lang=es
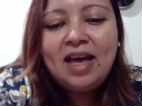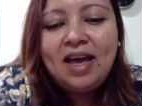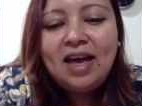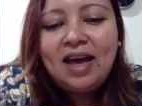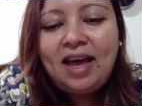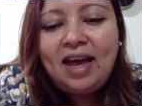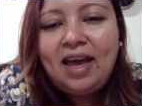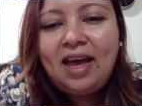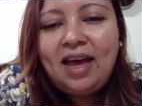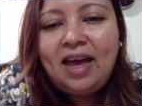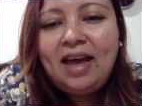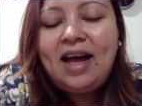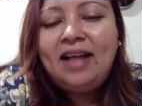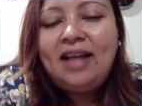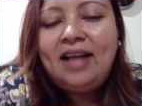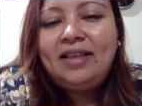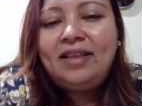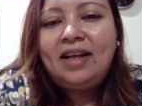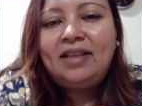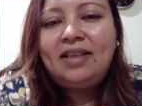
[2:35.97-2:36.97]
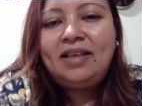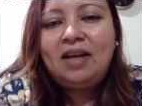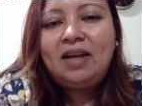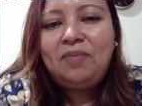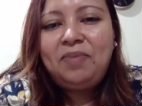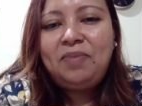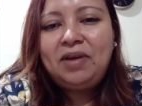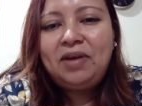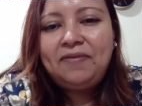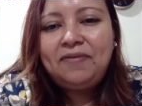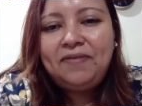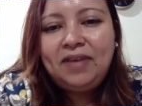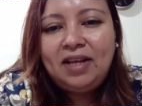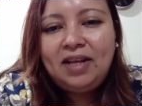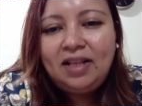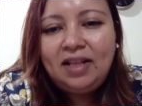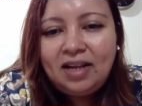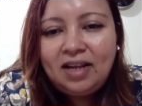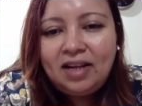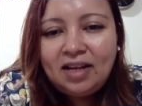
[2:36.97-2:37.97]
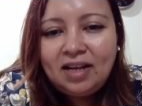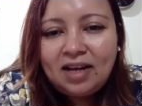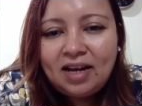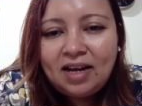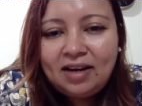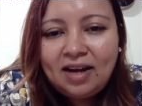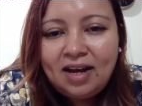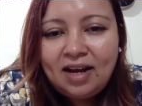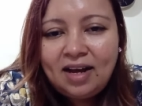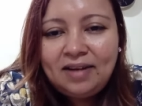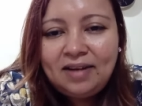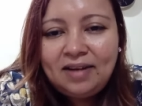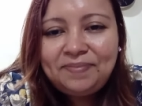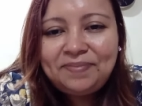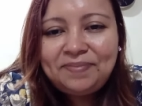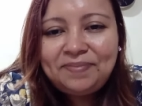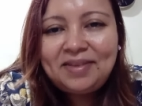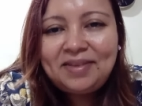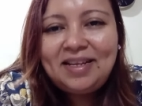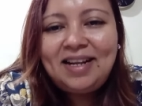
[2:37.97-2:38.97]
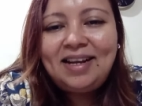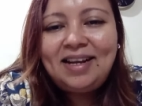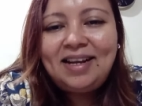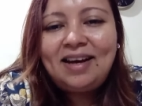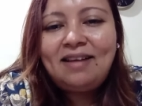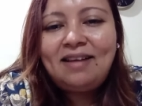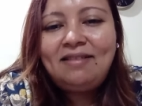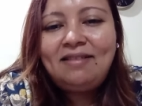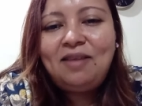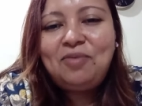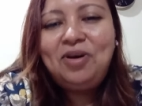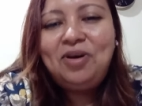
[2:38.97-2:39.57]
Eh, andate al perfil del canal, del canal,